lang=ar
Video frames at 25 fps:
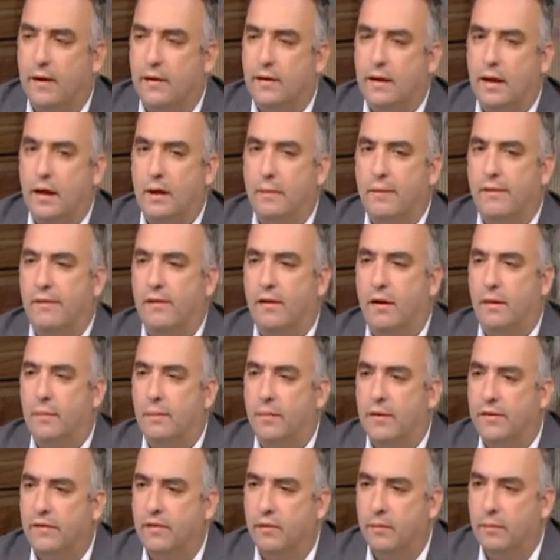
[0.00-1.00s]
يعني مثلا
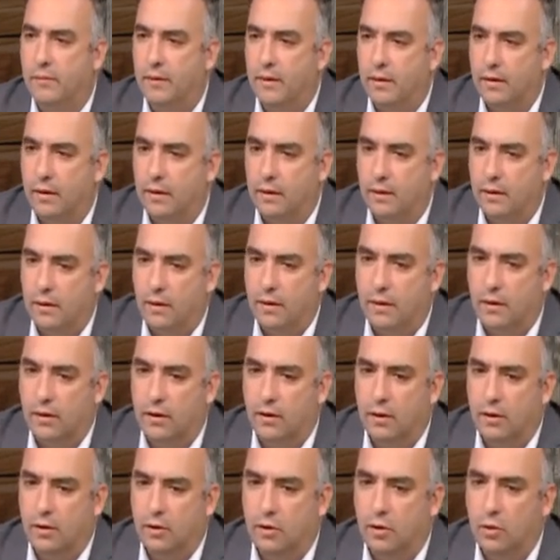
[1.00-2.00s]
مصر من
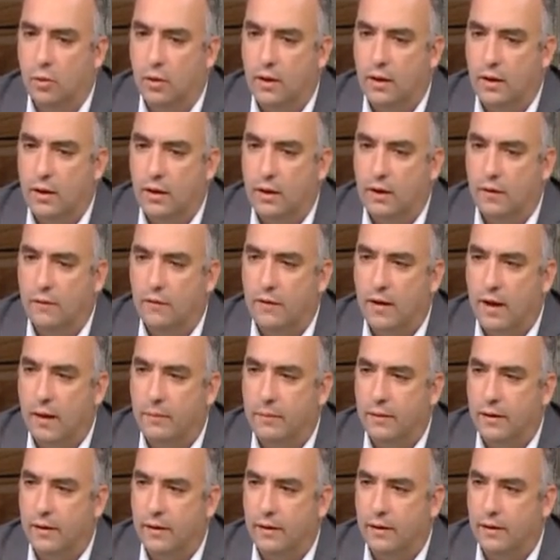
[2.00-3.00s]
الدول اللي فيها
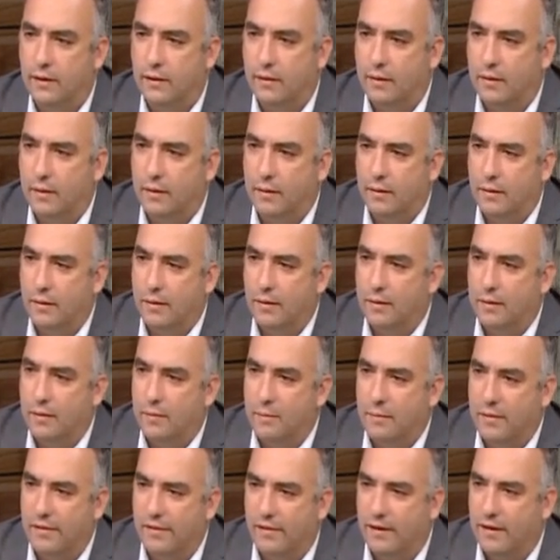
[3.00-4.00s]
يمكن آه،
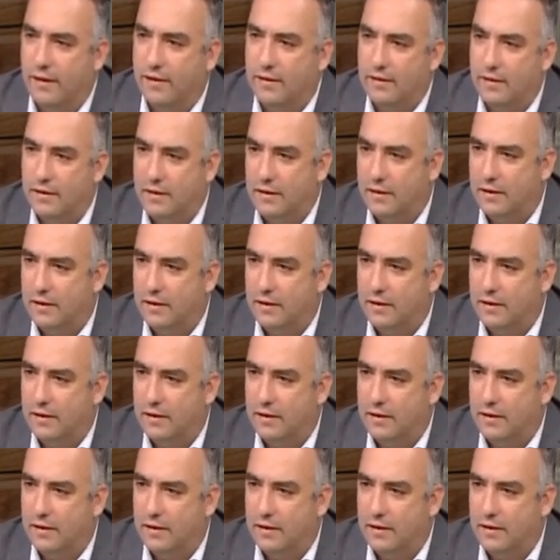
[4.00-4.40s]
مساجد كتير